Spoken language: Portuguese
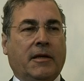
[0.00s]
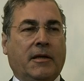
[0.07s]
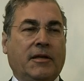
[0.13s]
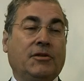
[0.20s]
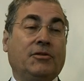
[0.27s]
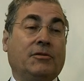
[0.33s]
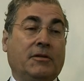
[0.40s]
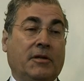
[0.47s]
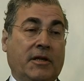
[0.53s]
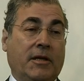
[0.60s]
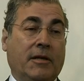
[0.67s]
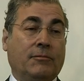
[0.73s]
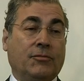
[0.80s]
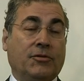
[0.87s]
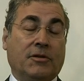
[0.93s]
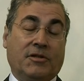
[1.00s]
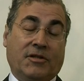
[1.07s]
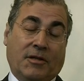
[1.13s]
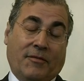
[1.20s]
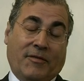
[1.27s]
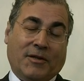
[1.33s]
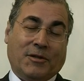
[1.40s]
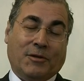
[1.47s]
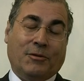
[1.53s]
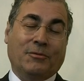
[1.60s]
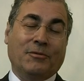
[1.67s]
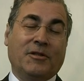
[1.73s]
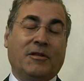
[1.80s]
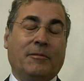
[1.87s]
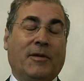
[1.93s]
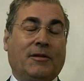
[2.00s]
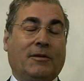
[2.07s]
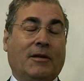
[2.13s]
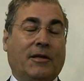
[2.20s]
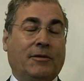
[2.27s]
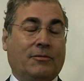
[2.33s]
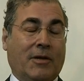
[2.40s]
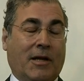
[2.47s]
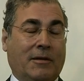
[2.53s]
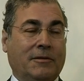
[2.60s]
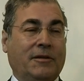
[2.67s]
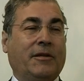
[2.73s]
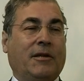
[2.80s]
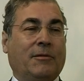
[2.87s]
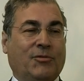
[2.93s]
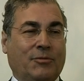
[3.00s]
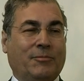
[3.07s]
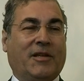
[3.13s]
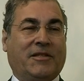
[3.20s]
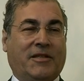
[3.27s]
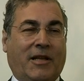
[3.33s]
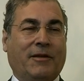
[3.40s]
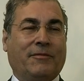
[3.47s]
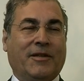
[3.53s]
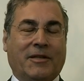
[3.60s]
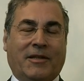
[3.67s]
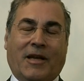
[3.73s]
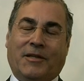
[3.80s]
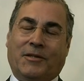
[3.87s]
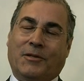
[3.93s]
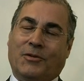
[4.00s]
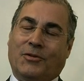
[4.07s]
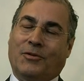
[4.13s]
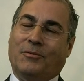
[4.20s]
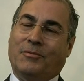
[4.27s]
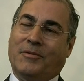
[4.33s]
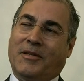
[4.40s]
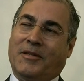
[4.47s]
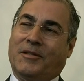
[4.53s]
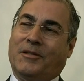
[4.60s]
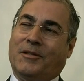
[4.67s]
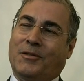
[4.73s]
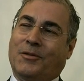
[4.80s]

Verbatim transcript: isso teríamos, se tivesse reconhecimento eleitoral, teríamos uma séria vantagem sobre esses